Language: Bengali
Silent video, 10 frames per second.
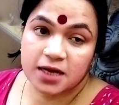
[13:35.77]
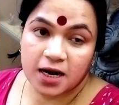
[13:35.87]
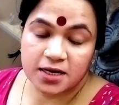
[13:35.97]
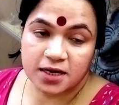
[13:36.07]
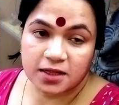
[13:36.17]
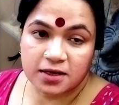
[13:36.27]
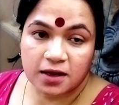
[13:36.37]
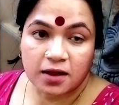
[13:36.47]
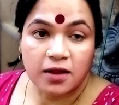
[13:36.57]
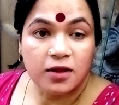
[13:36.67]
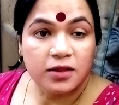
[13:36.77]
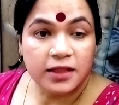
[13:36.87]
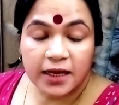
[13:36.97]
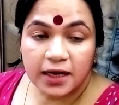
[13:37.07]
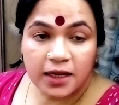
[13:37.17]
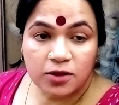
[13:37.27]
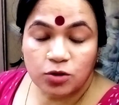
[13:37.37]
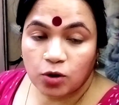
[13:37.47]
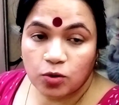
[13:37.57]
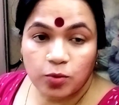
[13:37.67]
সাড়ে সাতটা দেখলেন
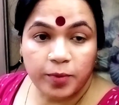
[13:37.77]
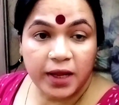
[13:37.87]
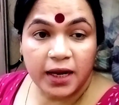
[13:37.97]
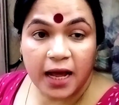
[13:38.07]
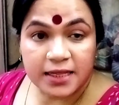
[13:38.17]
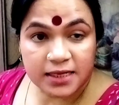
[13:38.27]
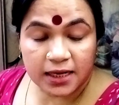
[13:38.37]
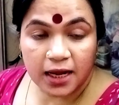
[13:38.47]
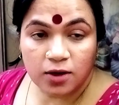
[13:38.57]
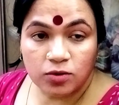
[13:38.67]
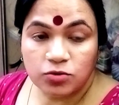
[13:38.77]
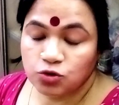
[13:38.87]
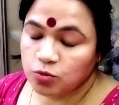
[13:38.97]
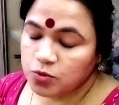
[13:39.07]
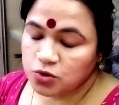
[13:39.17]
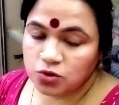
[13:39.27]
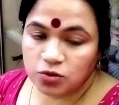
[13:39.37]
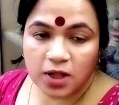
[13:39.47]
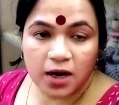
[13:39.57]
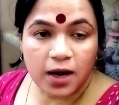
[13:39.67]
তখন মেয়ে নাচে গেল সমস্ত
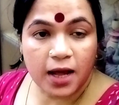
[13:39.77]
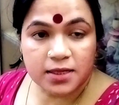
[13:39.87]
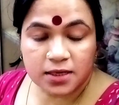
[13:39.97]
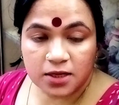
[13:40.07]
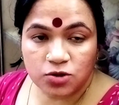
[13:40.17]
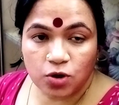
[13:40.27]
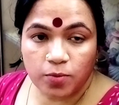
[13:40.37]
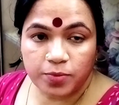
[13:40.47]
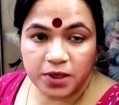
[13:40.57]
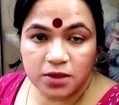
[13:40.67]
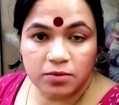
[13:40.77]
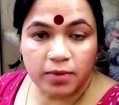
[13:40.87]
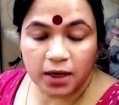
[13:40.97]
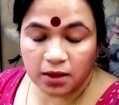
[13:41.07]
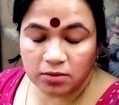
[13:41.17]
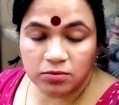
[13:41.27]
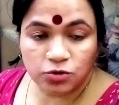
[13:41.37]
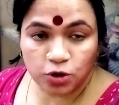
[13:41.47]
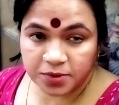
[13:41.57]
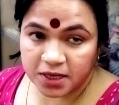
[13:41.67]
তার নাচ টাচ কমপ্লিট মানে
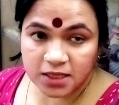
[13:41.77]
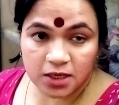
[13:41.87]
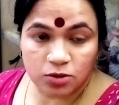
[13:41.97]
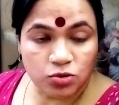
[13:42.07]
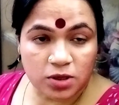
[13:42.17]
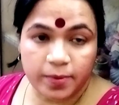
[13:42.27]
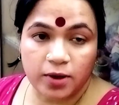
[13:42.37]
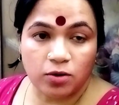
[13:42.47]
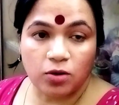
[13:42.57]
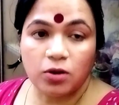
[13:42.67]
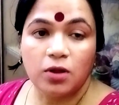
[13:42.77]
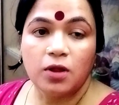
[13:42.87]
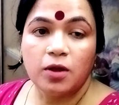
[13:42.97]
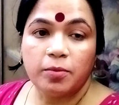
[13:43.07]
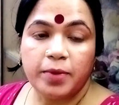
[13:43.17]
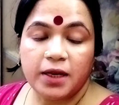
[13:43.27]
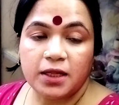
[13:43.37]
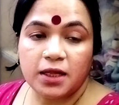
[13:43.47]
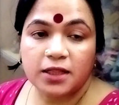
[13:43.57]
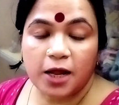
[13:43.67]
সব সেজে গুজে বেরোলো
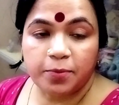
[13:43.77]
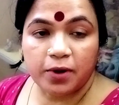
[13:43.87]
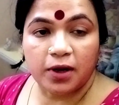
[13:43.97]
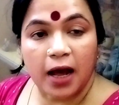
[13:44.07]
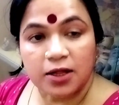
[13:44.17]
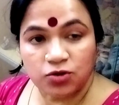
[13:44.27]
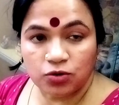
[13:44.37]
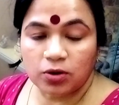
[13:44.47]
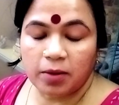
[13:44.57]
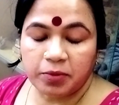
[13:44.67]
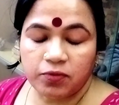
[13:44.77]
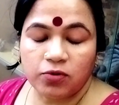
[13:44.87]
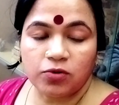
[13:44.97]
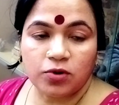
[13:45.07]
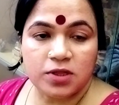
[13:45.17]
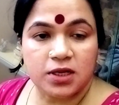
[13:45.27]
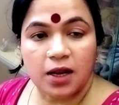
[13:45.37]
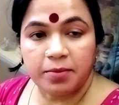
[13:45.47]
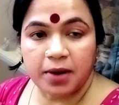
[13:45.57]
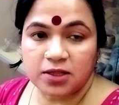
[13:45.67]
বেরিয়ে তারপরে নাচও ওরা আমি ফোন
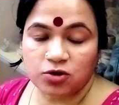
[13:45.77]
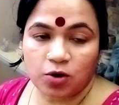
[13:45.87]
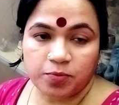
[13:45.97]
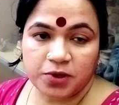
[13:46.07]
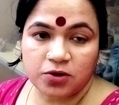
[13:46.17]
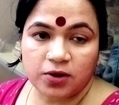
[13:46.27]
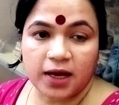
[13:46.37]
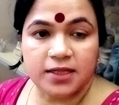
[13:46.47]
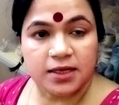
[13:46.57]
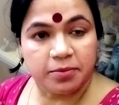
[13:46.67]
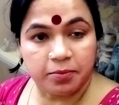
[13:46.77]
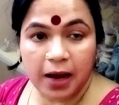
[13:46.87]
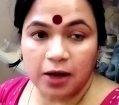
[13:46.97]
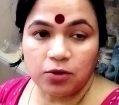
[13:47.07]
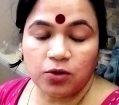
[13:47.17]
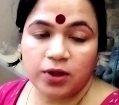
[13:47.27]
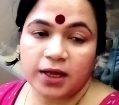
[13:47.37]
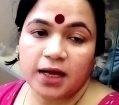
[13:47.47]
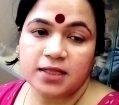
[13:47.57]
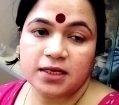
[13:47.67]
করেছিলাম নাচ কমপ্লিট হয়ে গেছে ভালো হয়ে
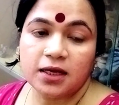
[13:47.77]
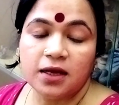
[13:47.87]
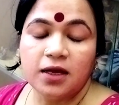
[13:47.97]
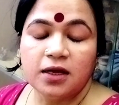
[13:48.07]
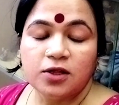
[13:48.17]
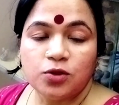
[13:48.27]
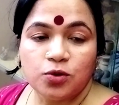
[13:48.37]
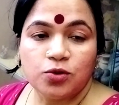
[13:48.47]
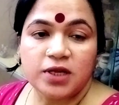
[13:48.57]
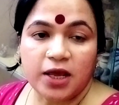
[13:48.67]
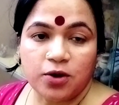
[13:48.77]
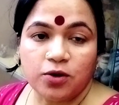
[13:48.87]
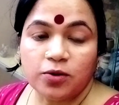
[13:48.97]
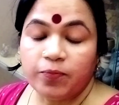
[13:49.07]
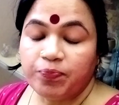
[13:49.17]
গেছে তো যাই হোক